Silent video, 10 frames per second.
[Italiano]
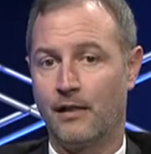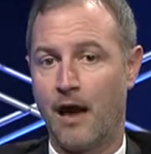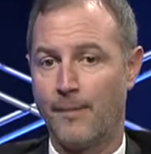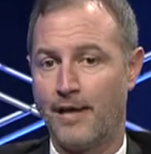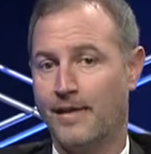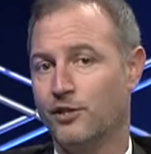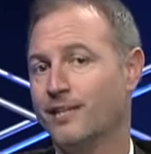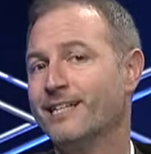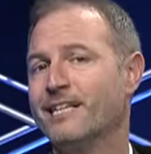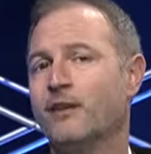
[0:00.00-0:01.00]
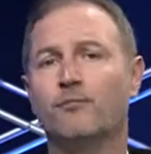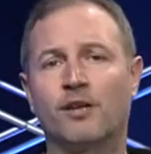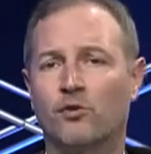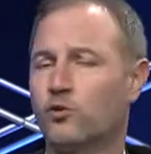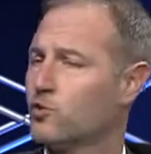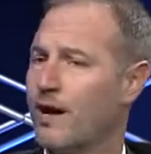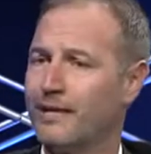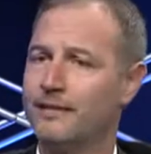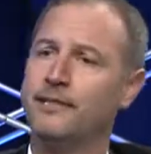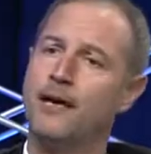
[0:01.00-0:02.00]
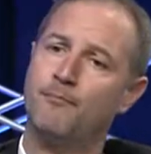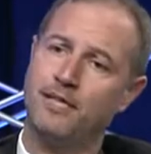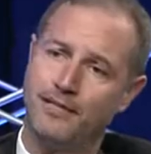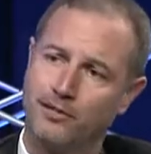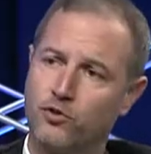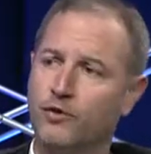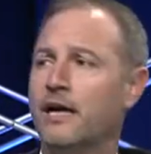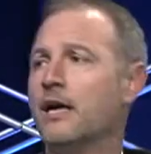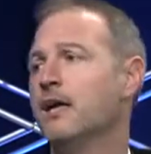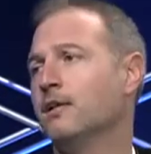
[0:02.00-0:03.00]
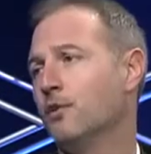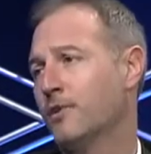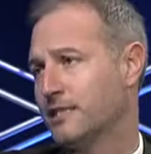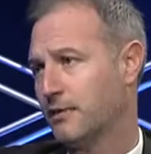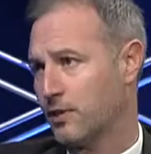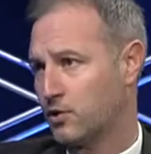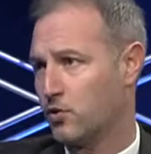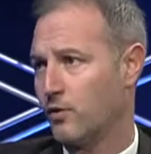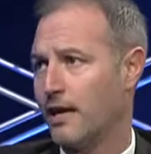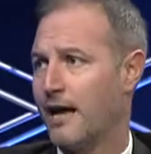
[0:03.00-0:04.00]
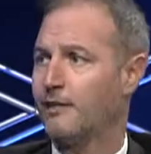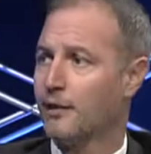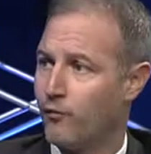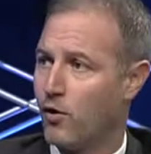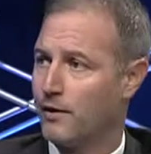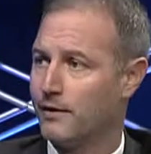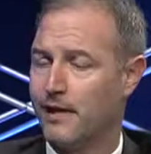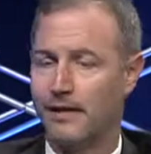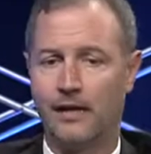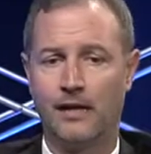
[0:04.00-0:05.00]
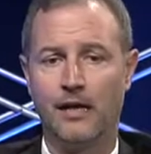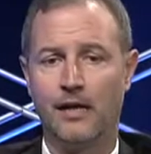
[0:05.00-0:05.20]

la pena, di iniziare iniziare un percorso anche di riabilitazione di queste persone al di fuori dal,